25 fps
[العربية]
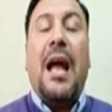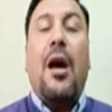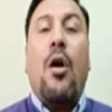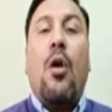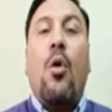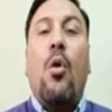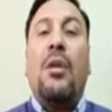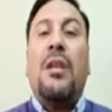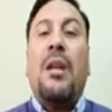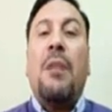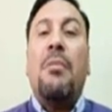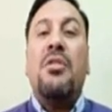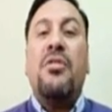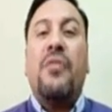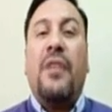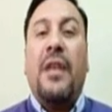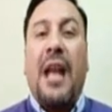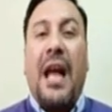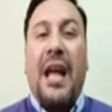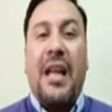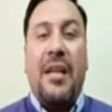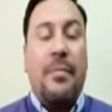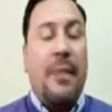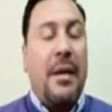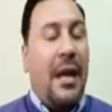هو ده مش في
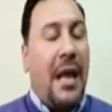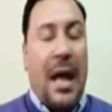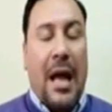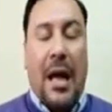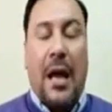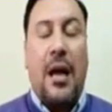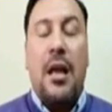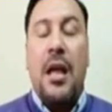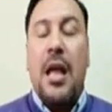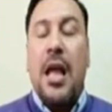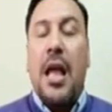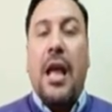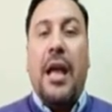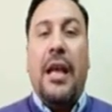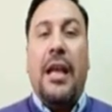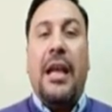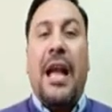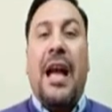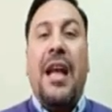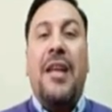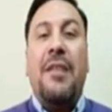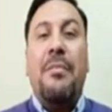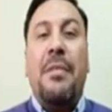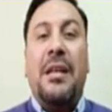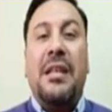القايمه لا
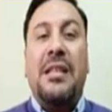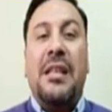القايمه دي